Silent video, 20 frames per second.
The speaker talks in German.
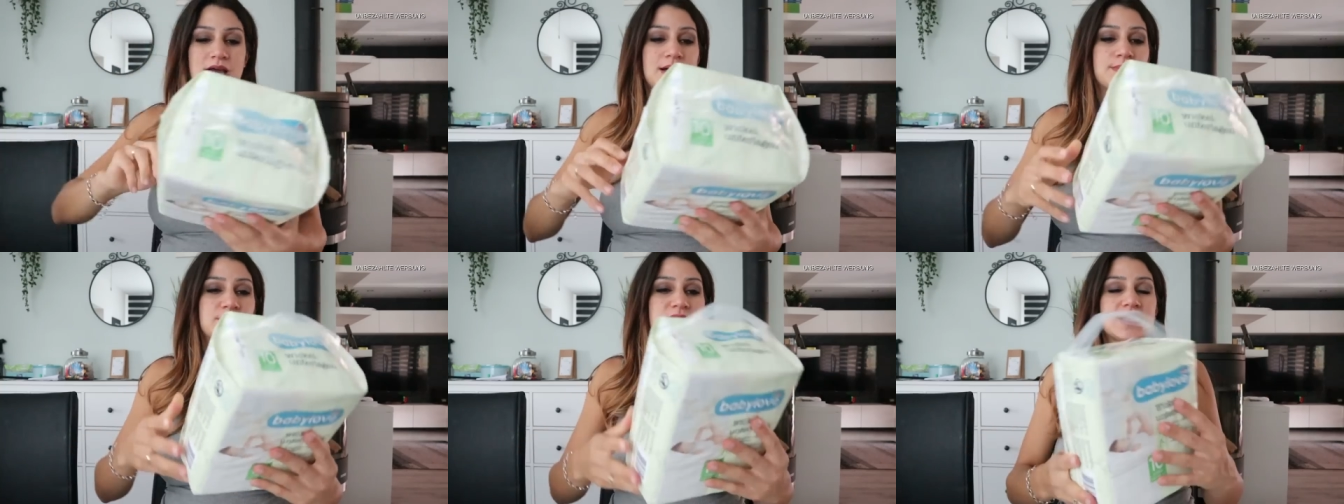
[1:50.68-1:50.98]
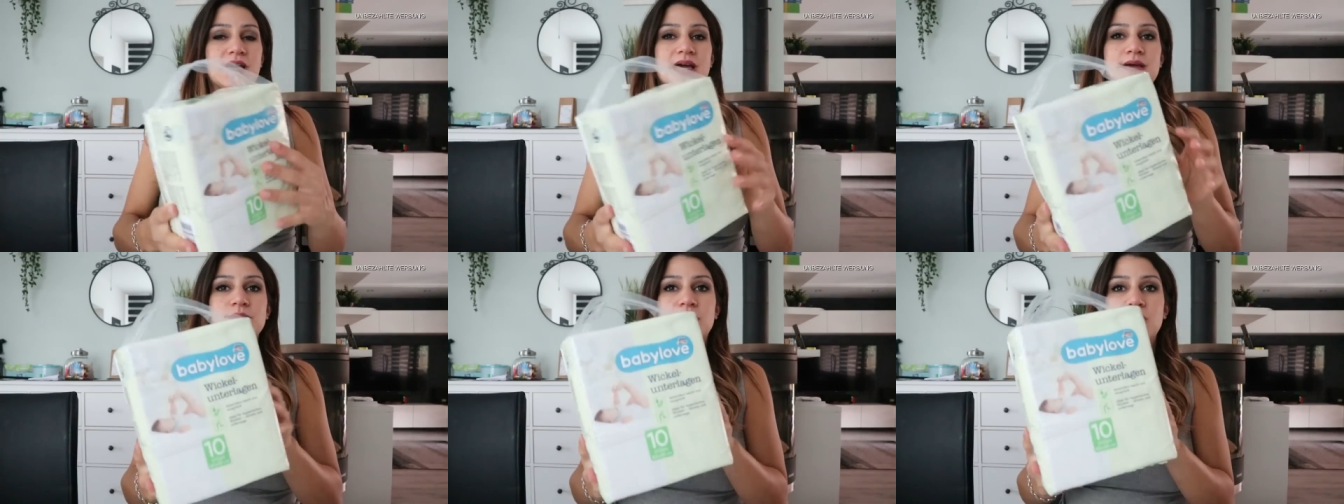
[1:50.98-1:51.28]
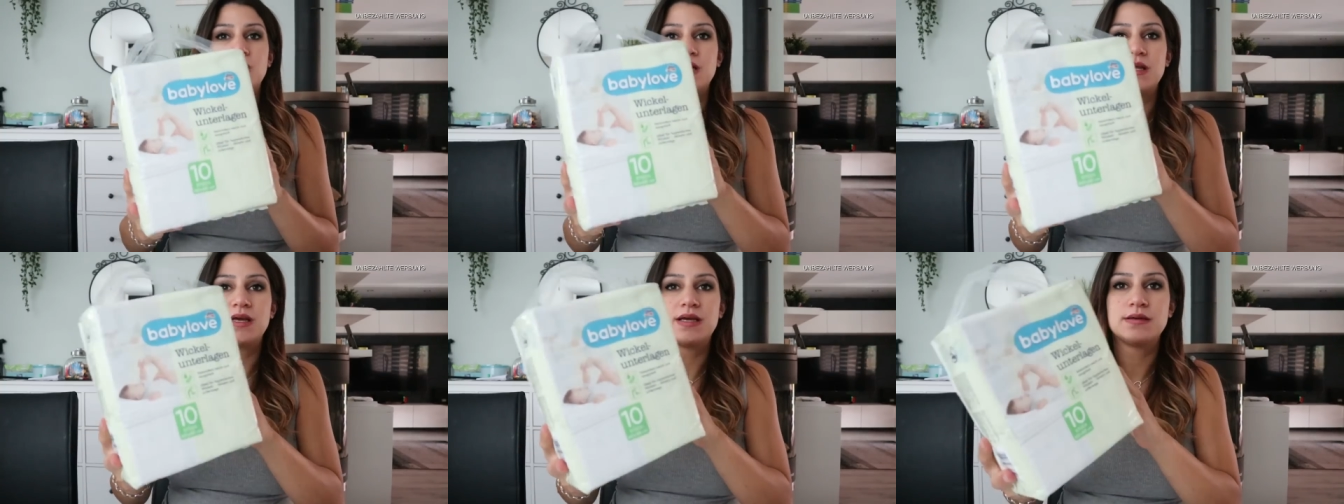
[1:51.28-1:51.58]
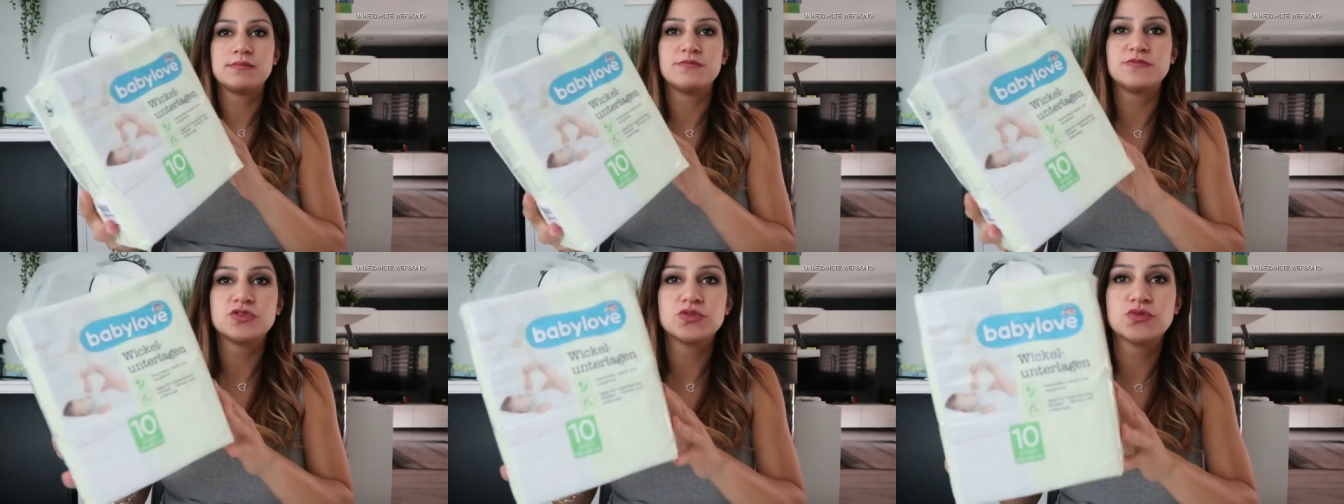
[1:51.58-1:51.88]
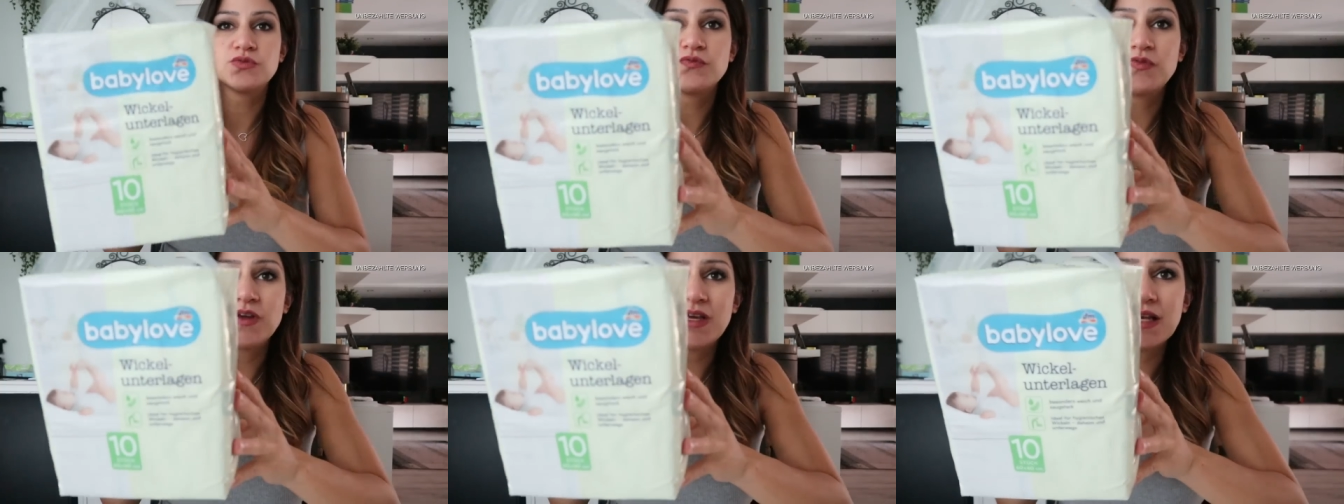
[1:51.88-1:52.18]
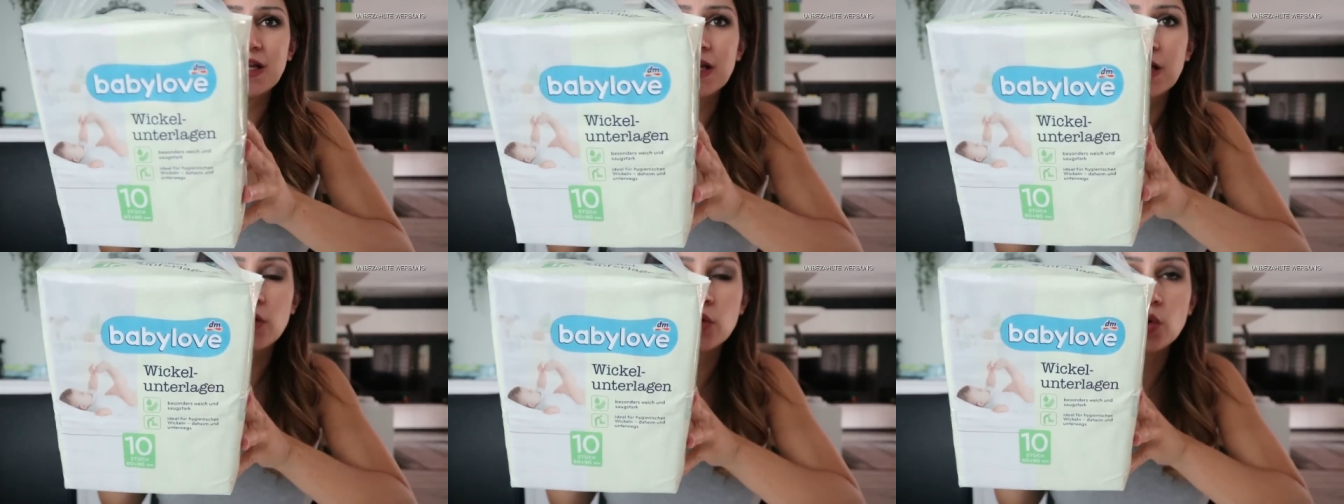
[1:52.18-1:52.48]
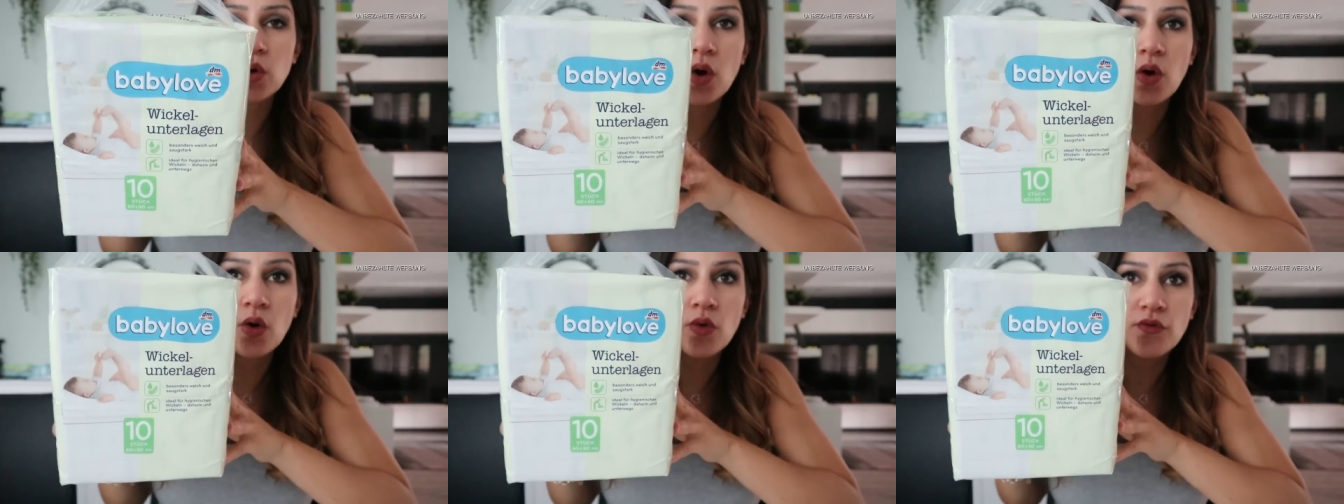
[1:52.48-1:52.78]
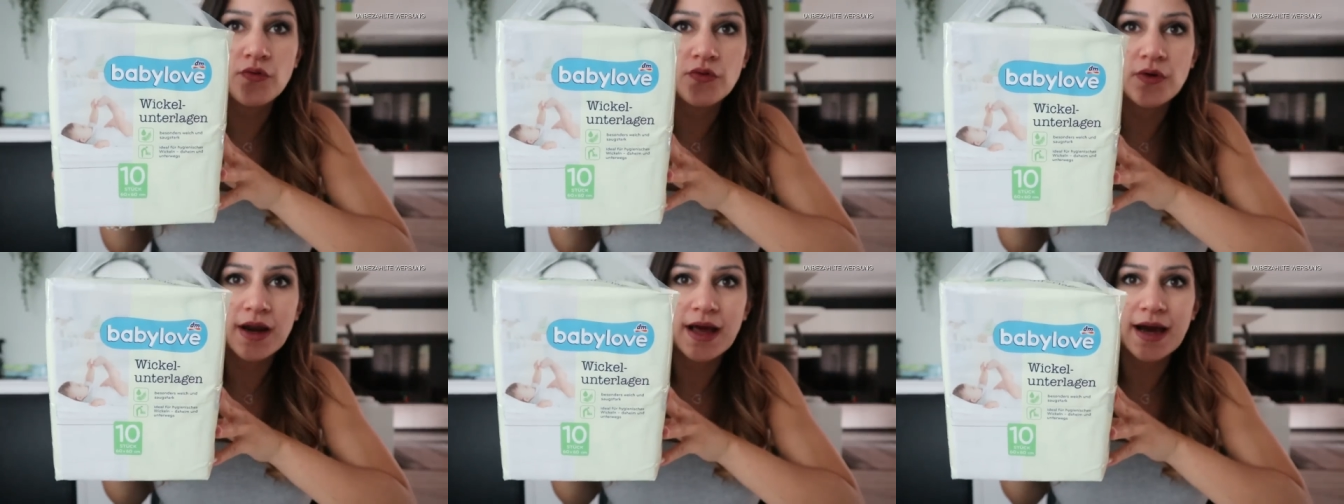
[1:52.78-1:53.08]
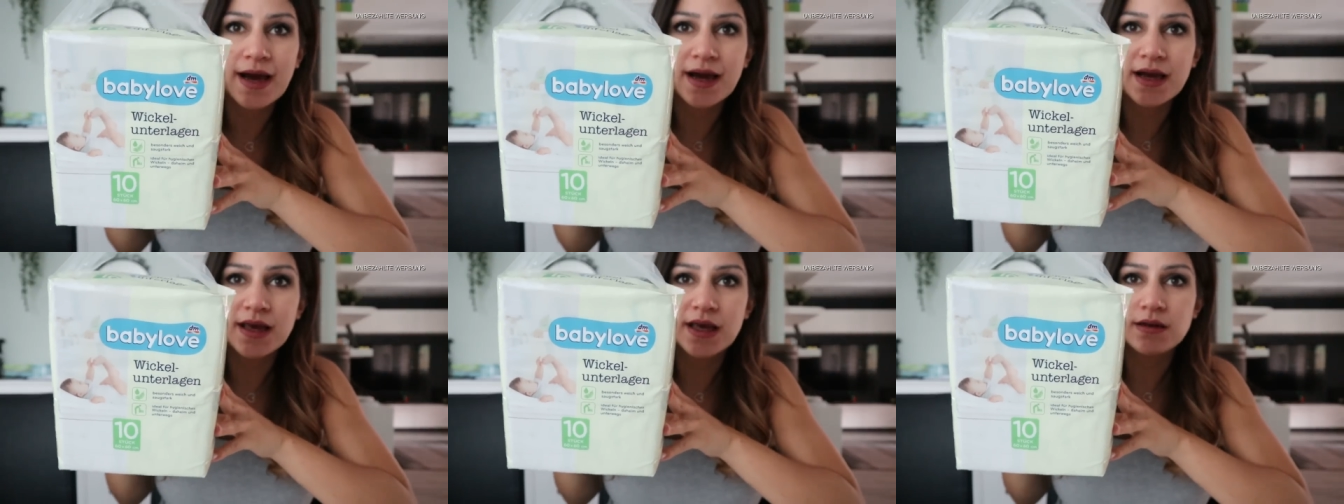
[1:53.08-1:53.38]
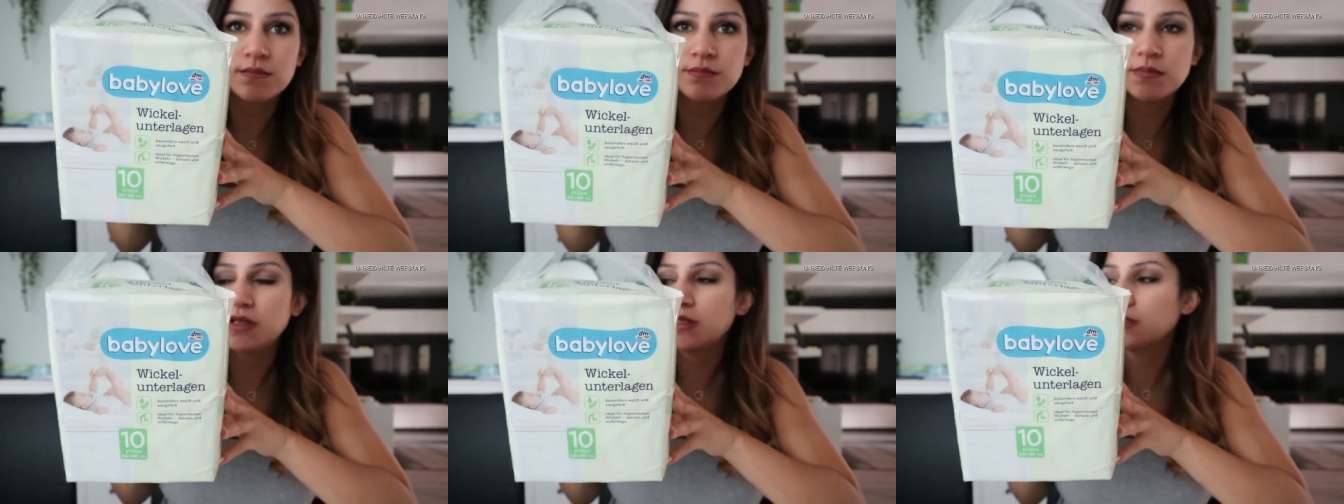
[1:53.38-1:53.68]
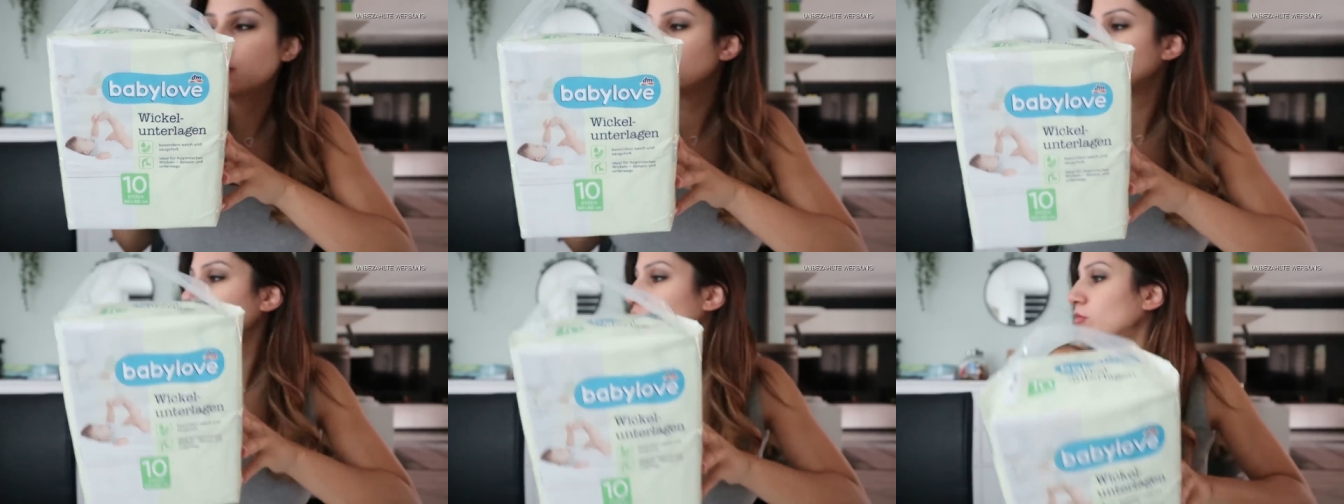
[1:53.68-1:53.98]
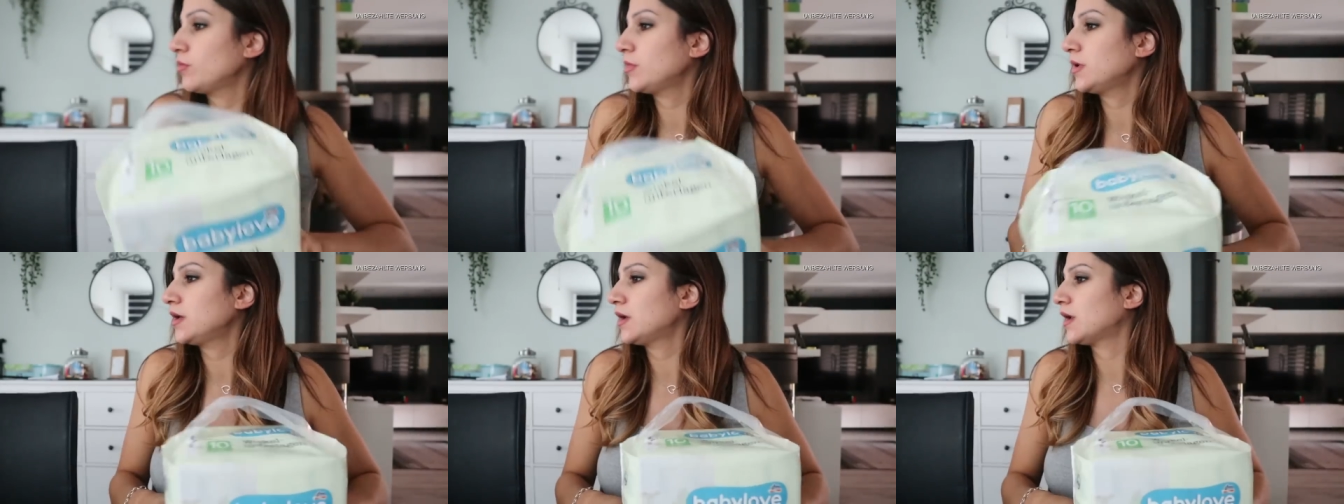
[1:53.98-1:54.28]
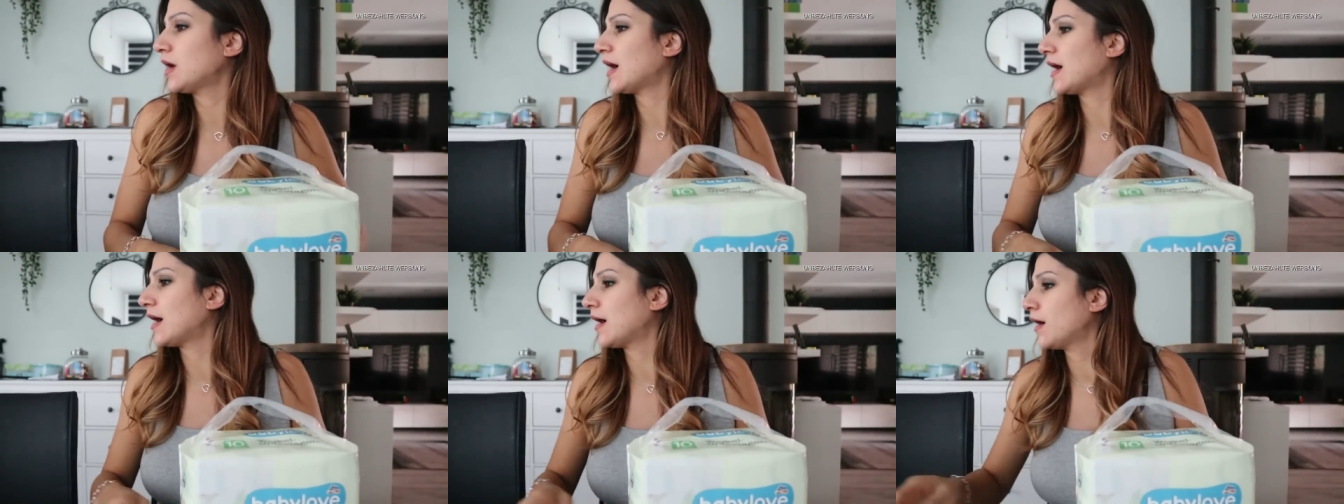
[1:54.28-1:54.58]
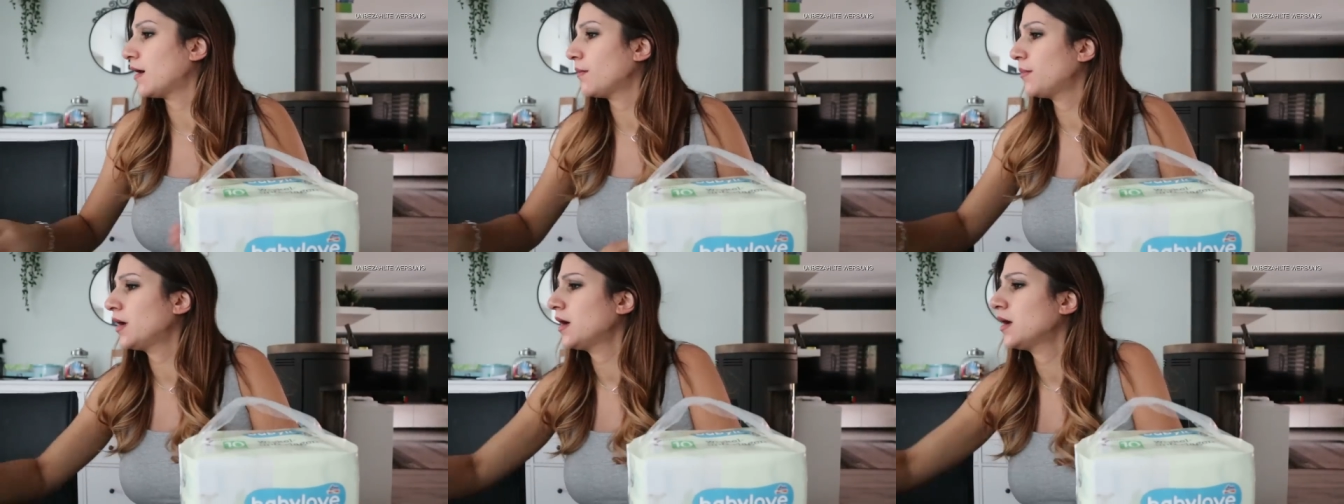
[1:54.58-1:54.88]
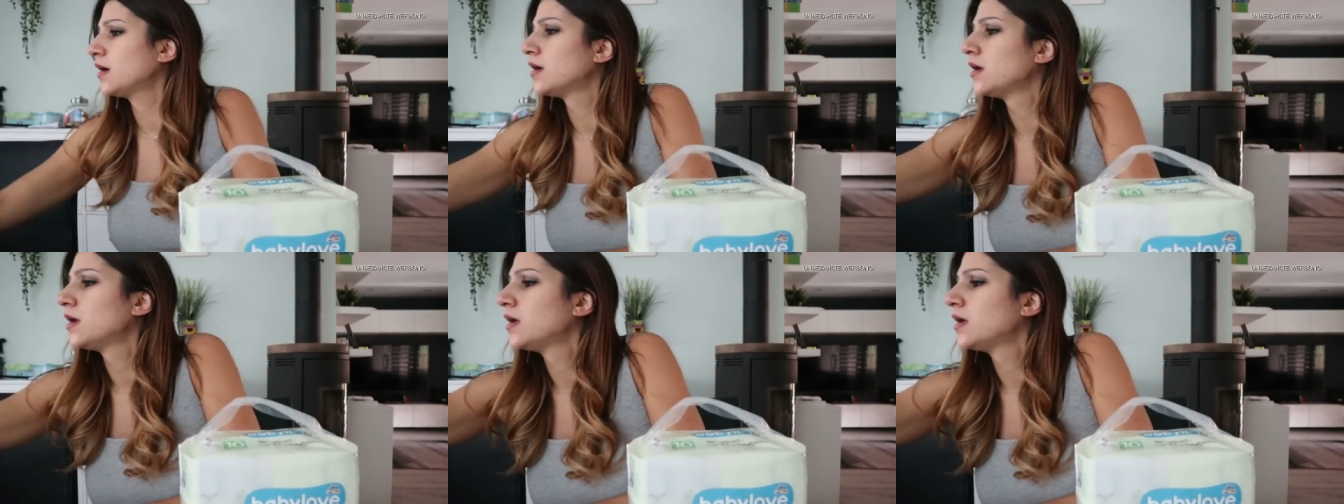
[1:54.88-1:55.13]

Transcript: habe ich einmal ähm, so Wickelauflagen mitgenommen, aber